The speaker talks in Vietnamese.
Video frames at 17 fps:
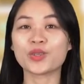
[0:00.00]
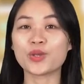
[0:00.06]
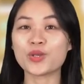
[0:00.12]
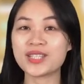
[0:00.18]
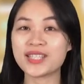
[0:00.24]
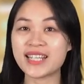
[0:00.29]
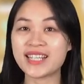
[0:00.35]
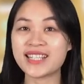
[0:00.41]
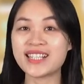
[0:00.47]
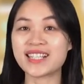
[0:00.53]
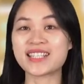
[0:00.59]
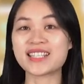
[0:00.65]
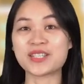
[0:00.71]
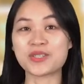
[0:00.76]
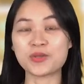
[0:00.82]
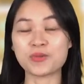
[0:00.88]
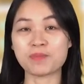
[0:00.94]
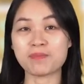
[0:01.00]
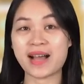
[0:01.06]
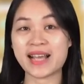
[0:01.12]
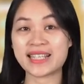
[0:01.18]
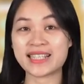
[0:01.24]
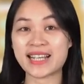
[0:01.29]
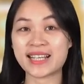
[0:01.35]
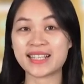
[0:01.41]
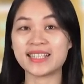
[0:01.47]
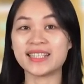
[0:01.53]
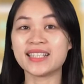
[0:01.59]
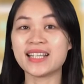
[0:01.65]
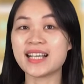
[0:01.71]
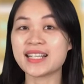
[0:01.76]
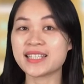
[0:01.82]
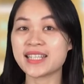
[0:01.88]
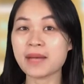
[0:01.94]
tôi xin được sử dụng bài dạy
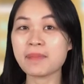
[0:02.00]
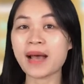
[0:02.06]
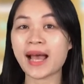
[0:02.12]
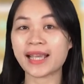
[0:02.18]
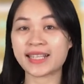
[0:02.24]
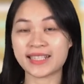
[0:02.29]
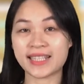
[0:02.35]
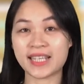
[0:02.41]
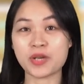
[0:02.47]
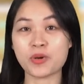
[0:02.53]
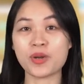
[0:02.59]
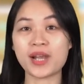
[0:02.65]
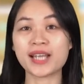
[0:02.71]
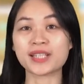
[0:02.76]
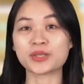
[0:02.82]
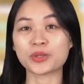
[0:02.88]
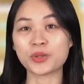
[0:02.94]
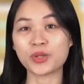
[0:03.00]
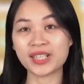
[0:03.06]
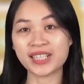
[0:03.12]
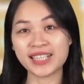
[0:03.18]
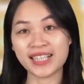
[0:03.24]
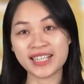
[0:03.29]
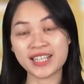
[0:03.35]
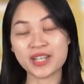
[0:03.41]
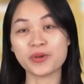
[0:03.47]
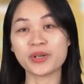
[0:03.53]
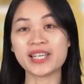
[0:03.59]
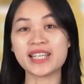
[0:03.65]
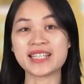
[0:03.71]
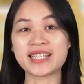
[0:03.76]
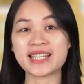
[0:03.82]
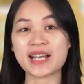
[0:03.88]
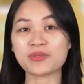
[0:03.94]
Chấp hành hiệu lệnh của người điều
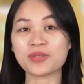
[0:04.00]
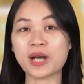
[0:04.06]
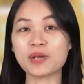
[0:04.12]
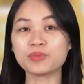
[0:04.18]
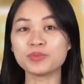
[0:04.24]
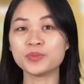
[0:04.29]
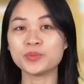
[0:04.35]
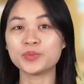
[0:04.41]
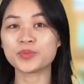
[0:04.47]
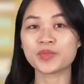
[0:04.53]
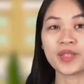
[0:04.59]
khiển giao thông.